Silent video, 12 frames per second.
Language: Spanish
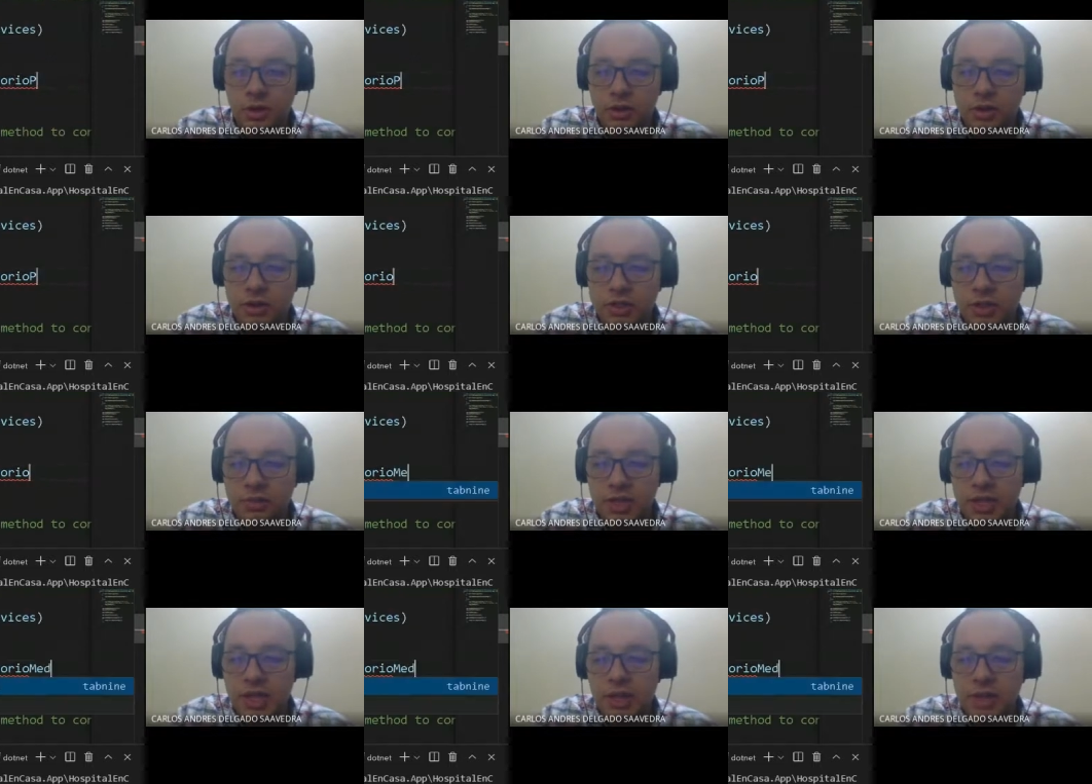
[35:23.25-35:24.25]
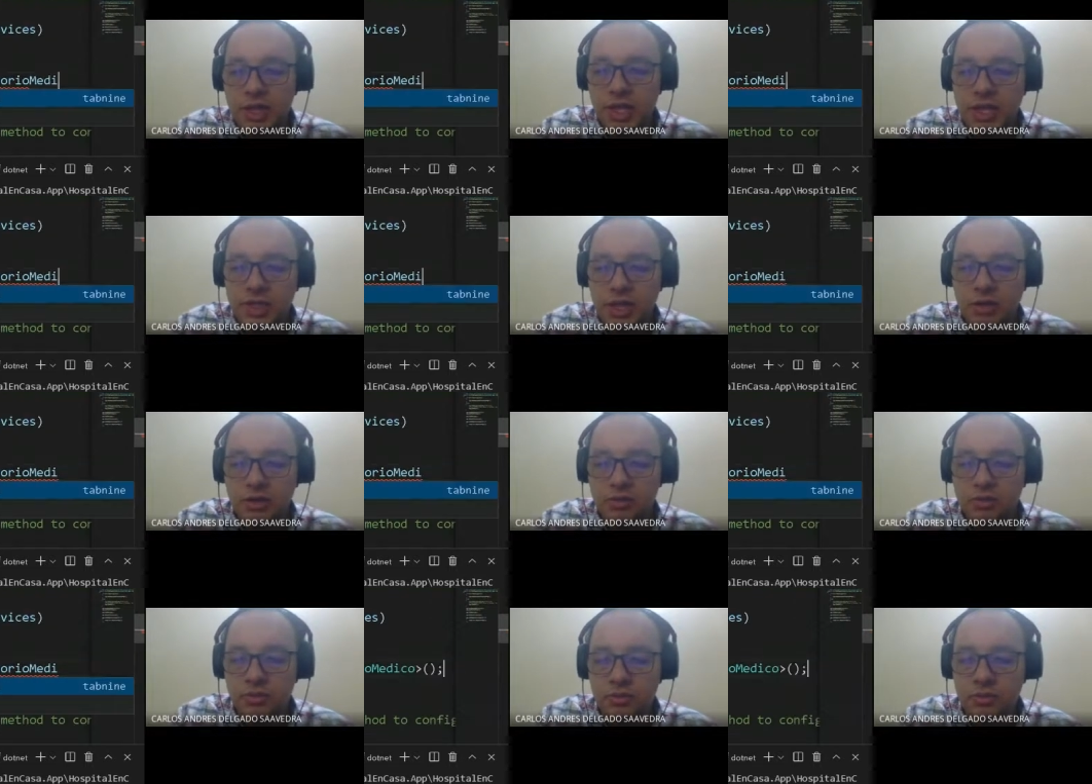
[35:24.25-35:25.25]
Entonces venía así, ¿no?
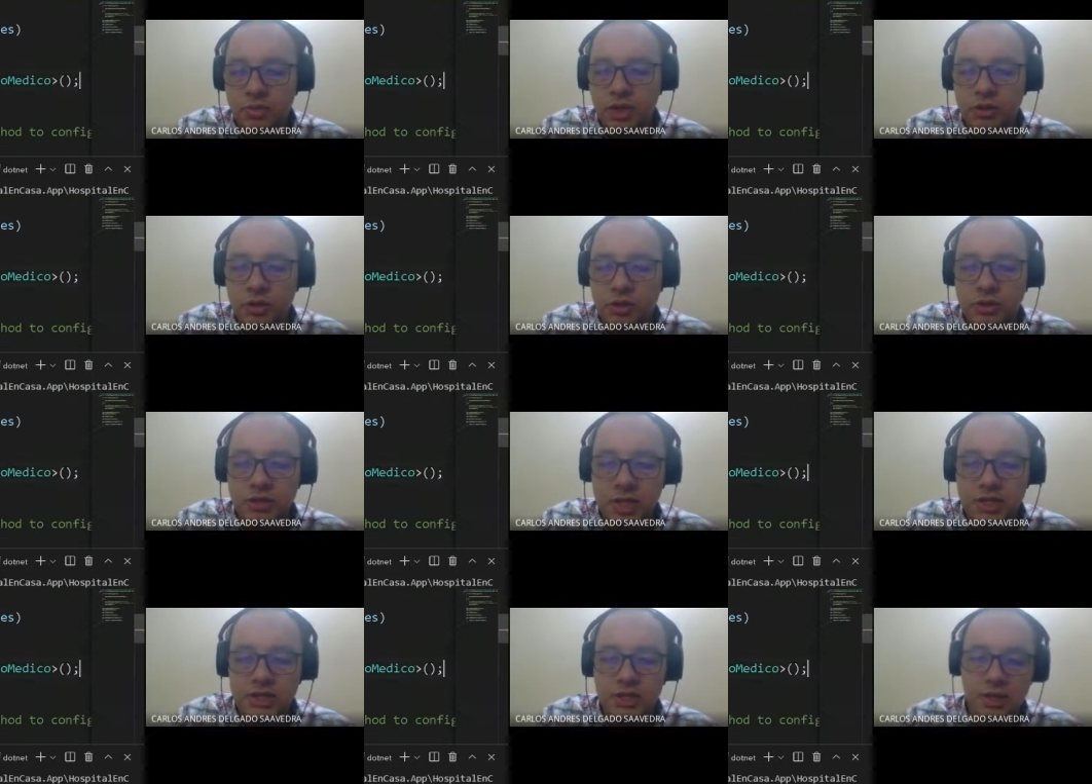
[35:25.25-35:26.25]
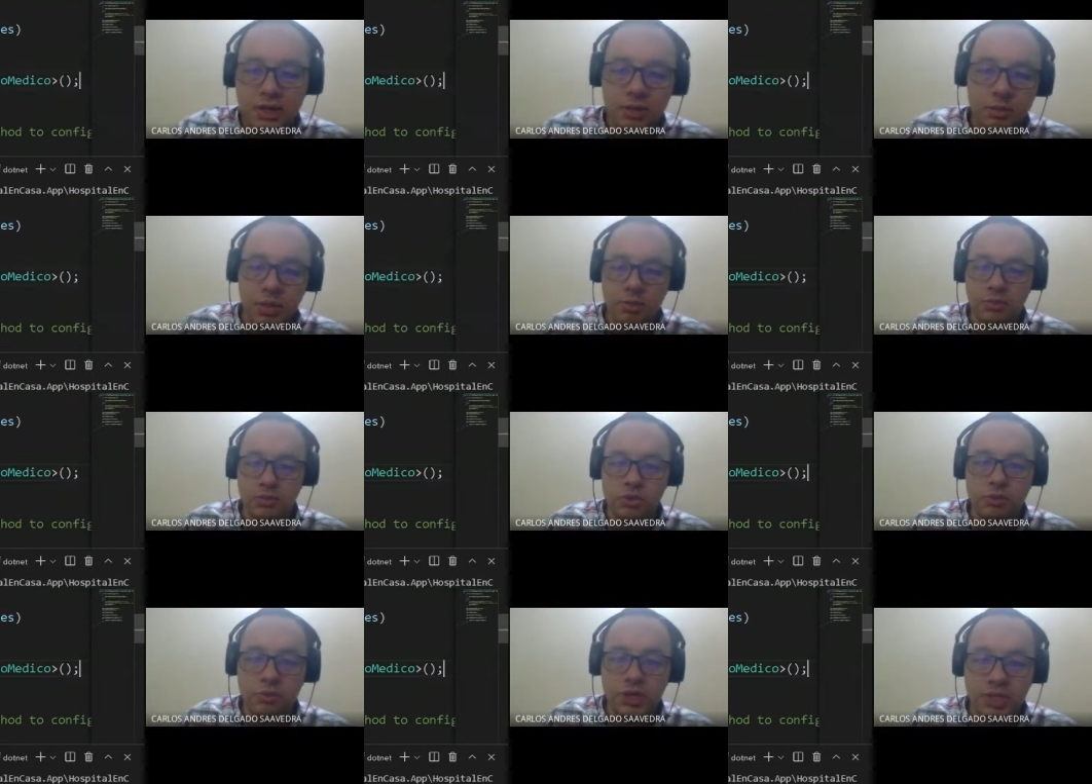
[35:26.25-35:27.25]
Entonces, bien,
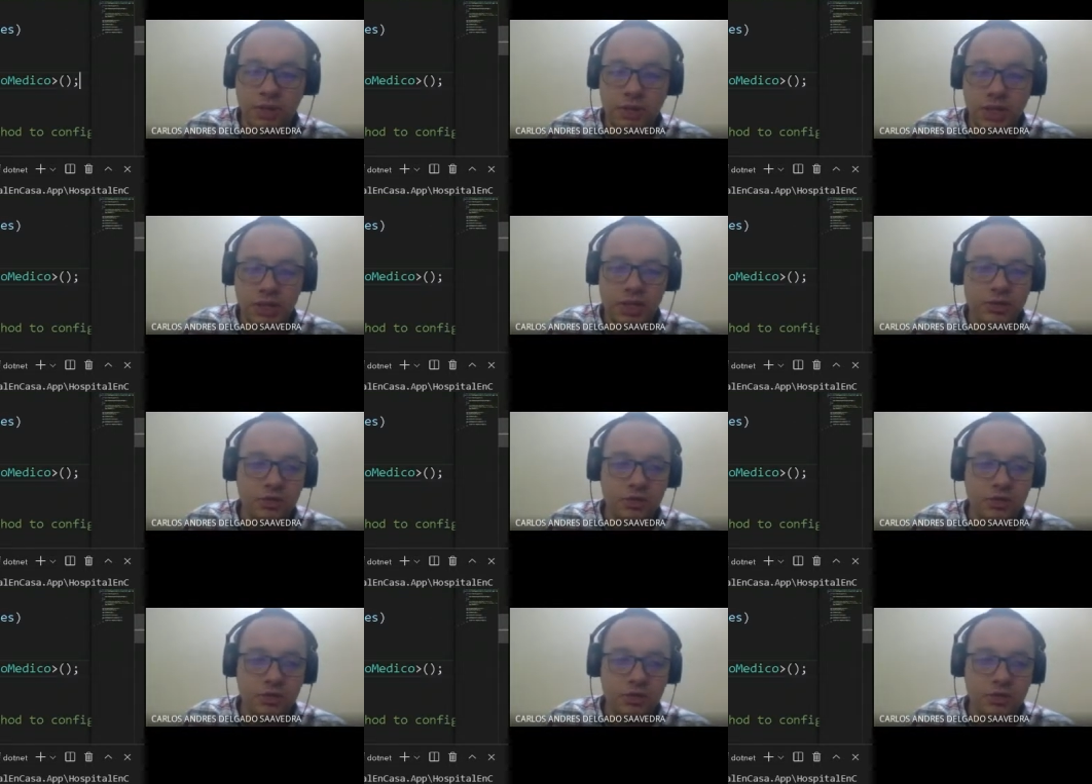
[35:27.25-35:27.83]
supuestamente esto